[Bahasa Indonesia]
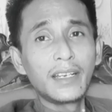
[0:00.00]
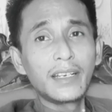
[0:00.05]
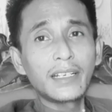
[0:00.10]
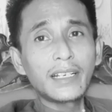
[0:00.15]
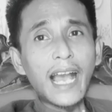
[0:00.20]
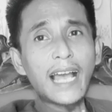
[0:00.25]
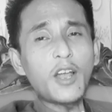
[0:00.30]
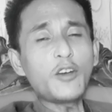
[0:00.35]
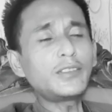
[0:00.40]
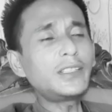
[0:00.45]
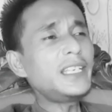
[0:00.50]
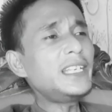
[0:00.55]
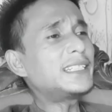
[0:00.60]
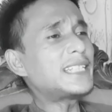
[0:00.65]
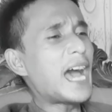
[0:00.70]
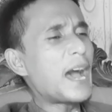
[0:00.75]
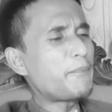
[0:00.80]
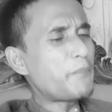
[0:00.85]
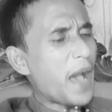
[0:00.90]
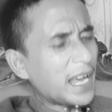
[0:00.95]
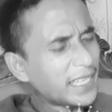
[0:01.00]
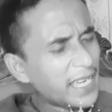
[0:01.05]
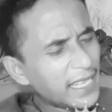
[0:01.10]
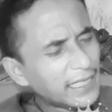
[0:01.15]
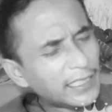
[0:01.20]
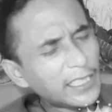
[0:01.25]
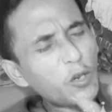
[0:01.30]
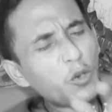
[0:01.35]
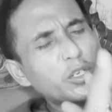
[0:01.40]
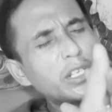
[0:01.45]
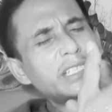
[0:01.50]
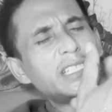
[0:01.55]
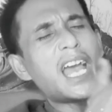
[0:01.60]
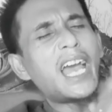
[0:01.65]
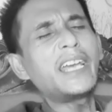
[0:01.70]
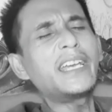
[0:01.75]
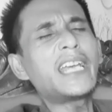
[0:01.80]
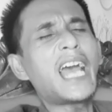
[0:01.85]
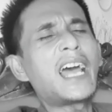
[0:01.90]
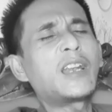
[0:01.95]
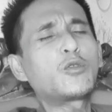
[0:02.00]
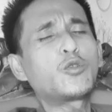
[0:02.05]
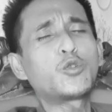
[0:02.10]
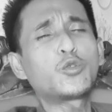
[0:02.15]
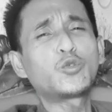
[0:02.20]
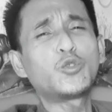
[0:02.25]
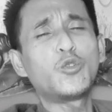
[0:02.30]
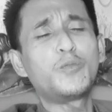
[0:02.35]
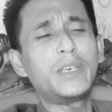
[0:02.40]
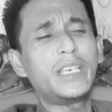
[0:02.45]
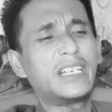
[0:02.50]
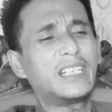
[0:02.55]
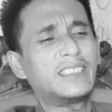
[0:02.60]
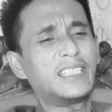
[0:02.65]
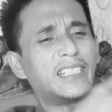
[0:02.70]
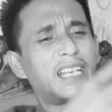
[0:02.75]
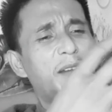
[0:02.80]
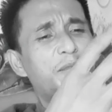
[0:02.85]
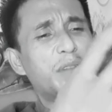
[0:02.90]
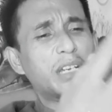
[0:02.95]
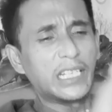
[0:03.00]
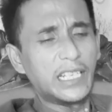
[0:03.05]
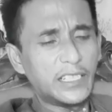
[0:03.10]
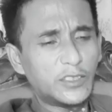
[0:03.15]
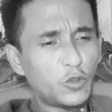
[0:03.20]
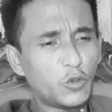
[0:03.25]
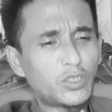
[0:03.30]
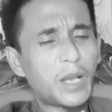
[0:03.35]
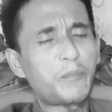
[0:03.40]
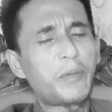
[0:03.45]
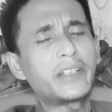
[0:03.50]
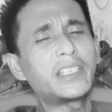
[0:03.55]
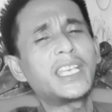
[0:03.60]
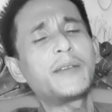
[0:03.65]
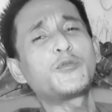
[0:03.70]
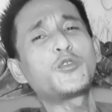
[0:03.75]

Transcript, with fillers: kalau tidak pakai teorinya Al-Qurtubi ketika merilis ucapannya